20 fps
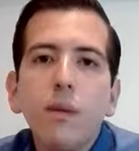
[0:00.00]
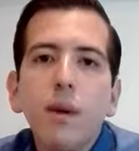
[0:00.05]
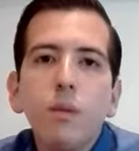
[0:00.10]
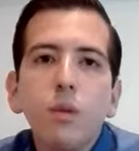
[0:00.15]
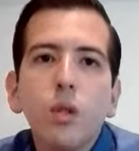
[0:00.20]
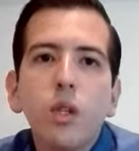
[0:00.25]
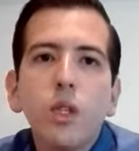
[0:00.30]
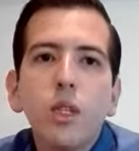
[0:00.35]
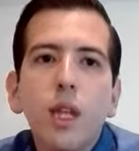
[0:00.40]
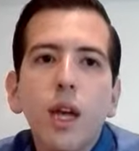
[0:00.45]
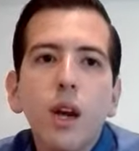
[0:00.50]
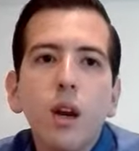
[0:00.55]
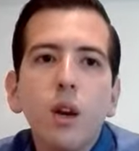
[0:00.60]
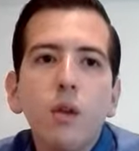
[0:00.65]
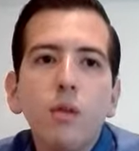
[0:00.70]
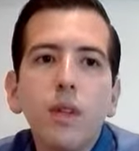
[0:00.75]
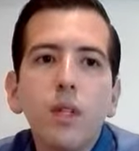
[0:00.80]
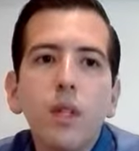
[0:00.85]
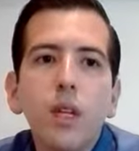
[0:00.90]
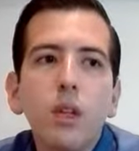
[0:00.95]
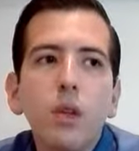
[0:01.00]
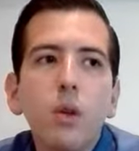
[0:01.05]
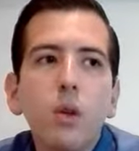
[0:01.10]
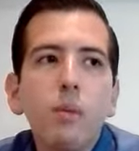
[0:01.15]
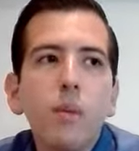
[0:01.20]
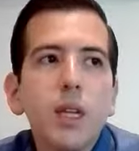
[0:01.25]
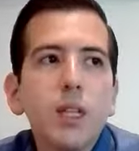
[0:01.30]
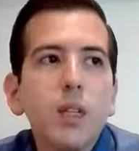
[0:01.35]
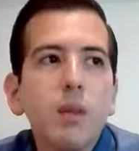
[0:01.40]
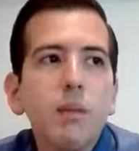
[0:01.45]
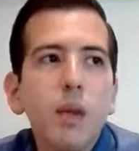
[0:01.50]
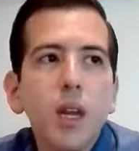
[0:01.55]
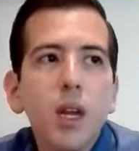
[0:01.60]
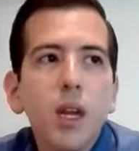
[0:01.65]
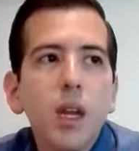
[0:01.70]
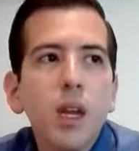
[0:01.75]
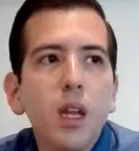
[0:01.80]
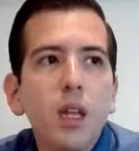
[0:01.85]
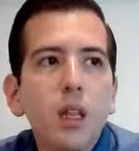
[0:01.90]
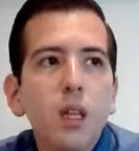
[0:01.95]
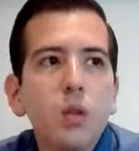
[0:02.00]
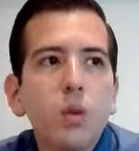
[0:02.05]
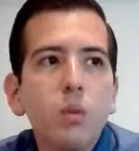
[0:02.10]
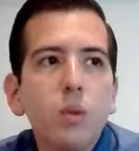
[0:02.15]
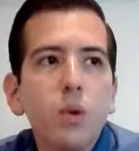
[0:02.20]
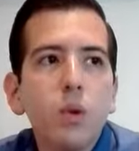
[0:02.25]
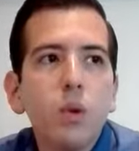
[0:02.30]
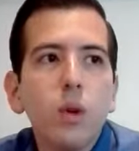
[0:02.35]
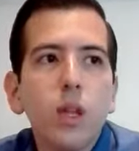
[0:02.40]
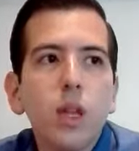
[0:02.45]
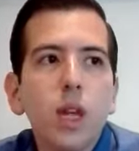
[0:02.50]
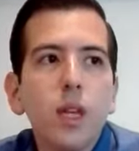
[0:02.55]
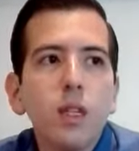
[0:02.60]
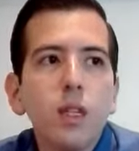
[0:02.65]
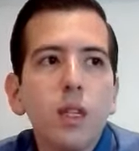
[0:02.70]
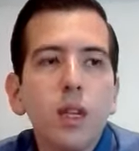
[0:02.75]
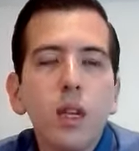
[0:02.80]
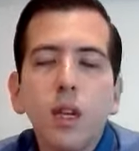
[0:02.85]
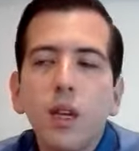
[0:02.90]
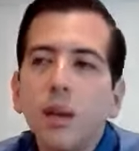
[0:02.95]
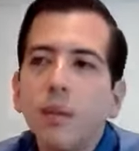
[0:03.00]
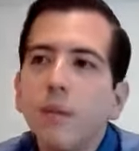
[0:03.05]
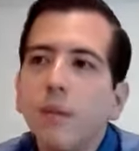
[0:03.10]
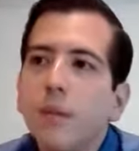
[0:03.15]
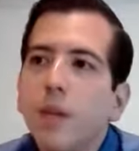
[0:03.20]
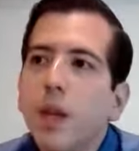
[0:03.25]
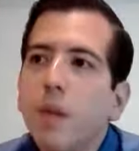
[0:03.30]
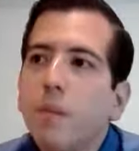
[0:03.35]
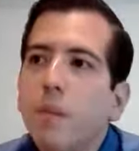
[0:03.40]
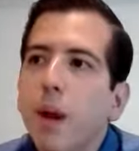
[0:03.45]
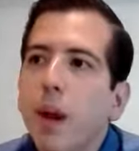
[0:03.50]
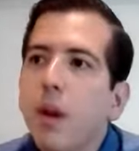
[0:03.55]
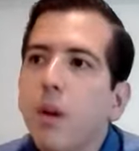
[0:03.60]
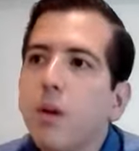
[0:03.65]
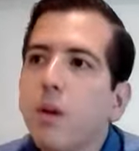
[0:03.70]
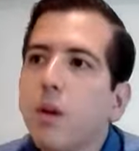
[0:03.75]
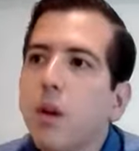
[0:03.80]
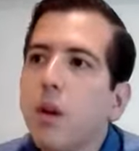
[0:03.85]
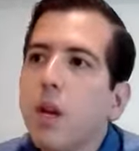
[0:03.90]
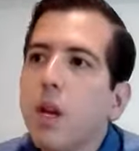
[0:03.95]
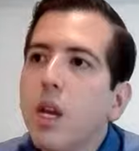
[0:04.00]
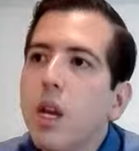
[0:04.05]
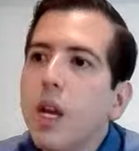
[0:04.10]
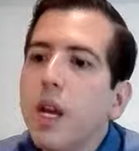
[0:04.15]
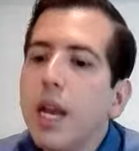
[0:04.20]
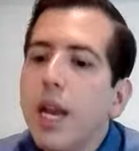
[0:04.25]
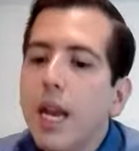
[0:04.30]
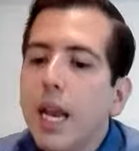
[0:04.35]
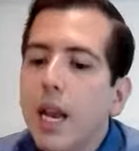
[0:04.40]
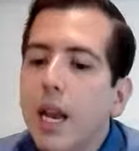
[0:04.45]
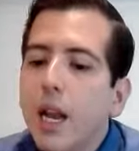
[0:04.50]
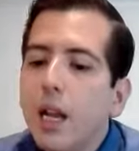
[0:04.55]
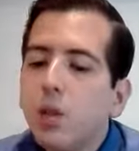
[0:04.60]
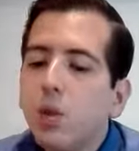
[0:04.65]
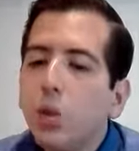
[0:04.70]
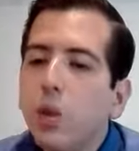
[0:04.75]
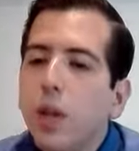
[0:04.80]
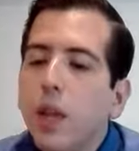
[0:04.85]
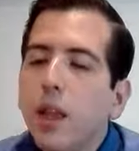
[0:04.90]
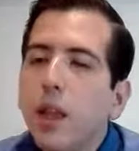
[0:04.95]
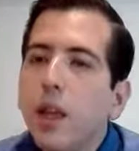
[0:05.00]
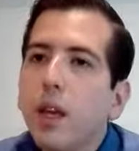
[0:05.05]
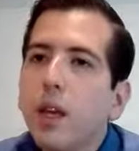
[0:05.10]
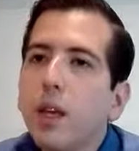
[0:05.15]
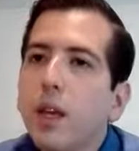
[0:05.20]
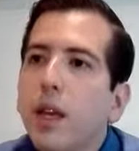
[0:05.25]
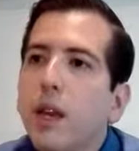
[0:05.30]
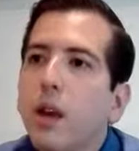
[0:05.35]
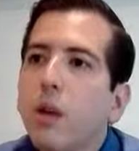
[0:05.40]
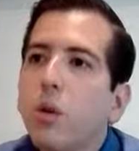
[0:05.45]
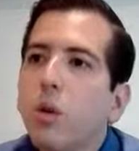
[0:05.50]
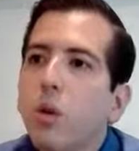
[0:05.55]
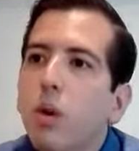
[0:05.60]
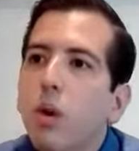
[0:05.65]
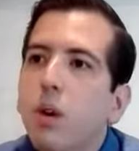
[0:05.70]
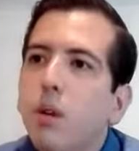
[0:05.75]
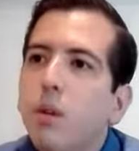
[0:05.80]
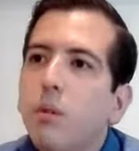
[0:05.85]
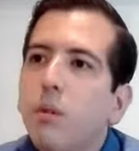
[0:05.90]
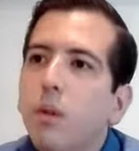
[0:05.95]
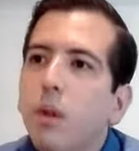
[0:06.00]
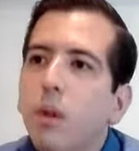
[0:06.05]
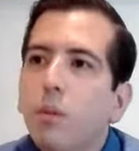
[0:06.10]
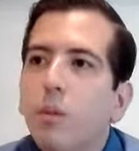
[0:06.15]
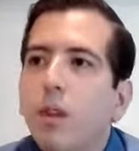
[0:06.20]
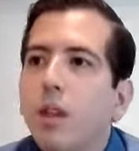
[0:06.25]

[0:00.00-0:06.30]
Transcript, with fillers: donde vamos a estar ofreciendo más de 1.500 oportunidades de, empleo en la ciudad de, Cancún.